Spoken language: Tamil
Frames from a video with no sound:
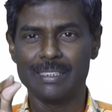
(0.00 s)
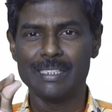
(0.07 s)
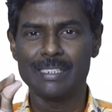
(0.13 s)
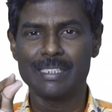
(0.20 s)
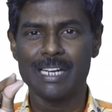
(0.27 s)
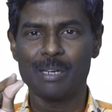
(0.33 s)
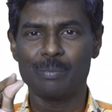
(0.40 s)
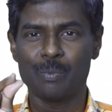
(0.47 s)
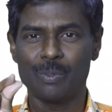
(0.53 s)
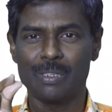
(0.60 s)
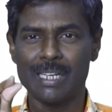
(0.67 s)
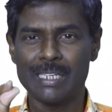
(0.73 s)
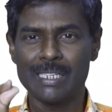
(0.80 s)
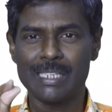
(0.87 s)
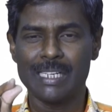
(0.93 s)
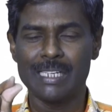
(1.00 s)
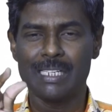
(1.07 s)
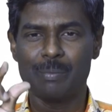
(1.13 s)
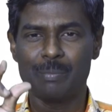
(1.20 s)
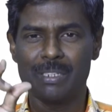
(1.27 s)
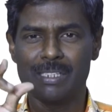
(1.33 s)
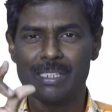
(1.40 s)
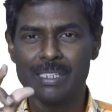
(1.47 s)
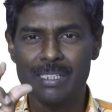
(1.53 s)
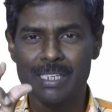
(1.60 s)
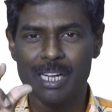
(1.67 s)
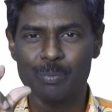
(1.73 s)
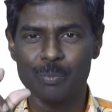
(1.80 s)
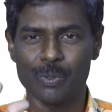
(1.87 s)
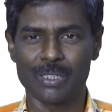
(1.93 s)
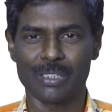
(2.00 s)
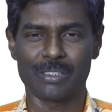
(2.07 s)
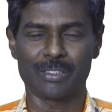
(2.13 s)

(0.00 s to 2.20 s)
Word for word: நின்றால் போல் நறுக்கென்று அப்படி நின்றால் போல்